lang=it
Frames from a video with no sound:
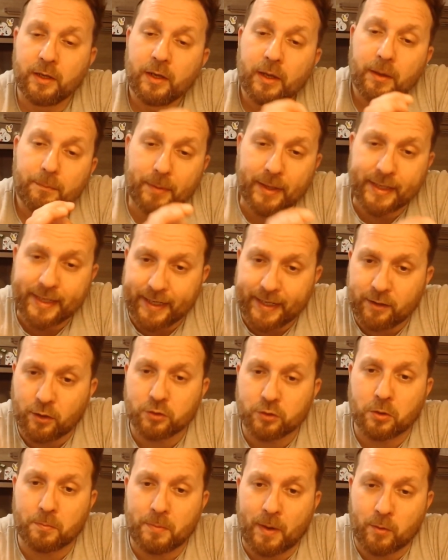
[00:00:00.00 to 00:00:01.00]
perché non
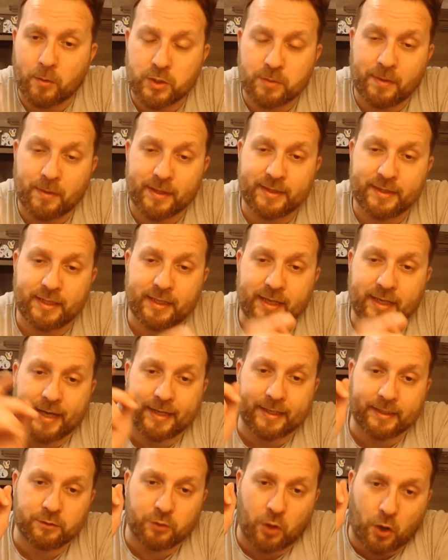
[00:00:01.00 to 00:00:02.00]
dobbiamo dimenticare, il
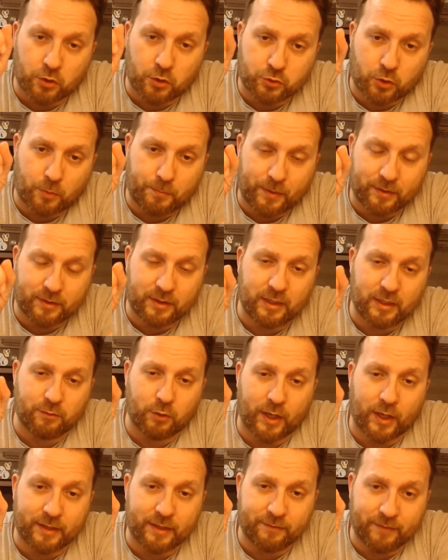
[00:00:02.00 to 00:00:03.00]
nostro obiettivo è
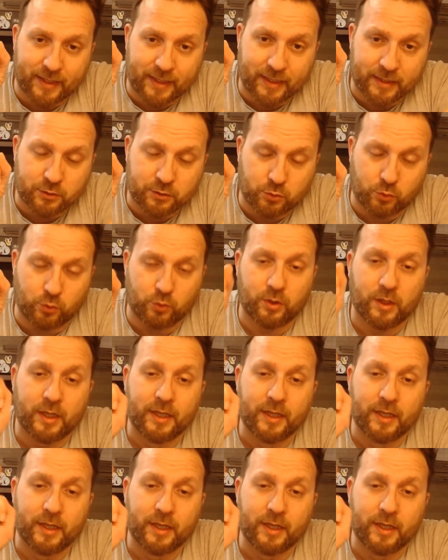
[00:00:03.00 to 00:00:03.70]
arrivare lassù